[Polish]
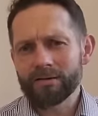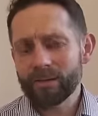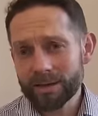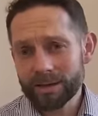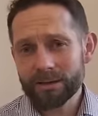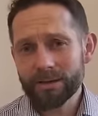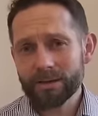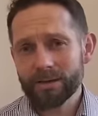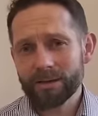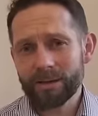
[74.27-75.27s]

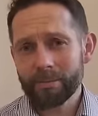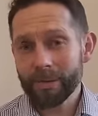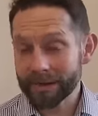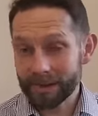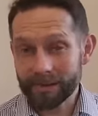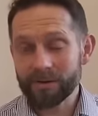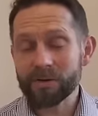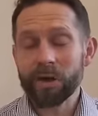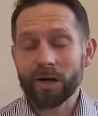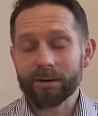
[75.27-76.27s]
właśnie ma taki
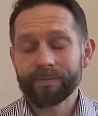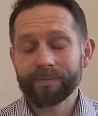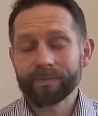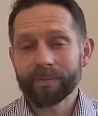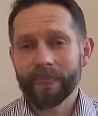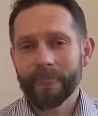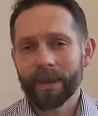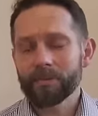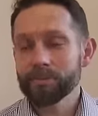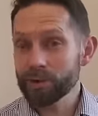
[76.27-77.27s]
wymiar
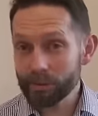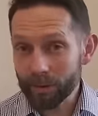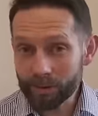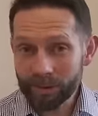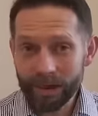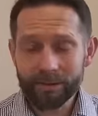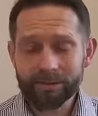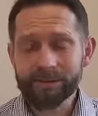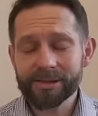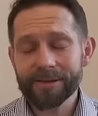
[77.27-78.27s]

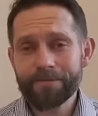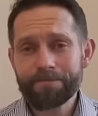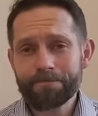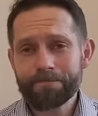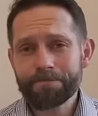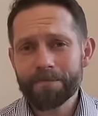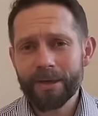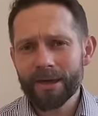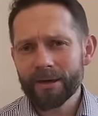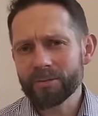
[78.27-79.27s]
przypominający
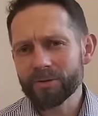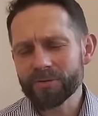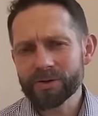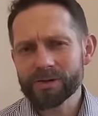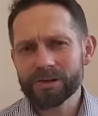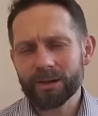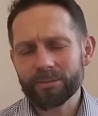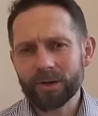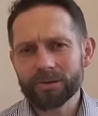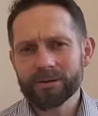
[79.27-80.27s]
i mówiący
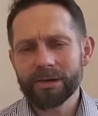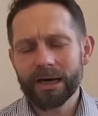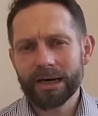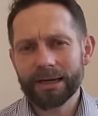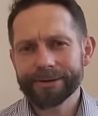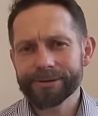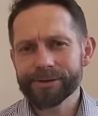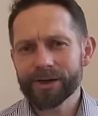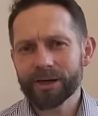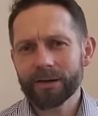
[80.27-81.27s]
nam o tym,
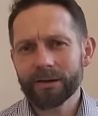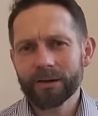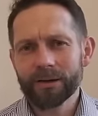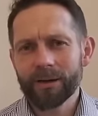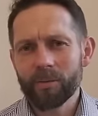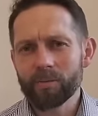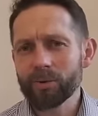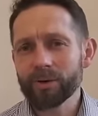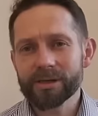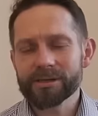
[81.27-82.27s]
że
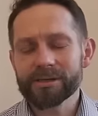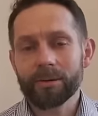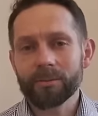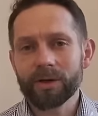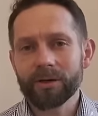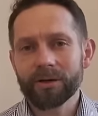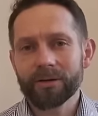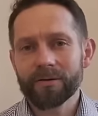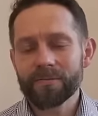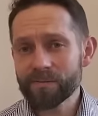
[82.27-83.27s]
Bóg jest z nami
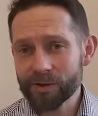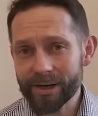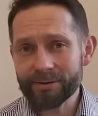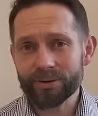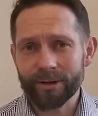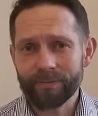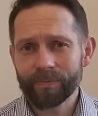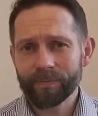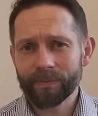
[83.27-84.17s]
wszędzie.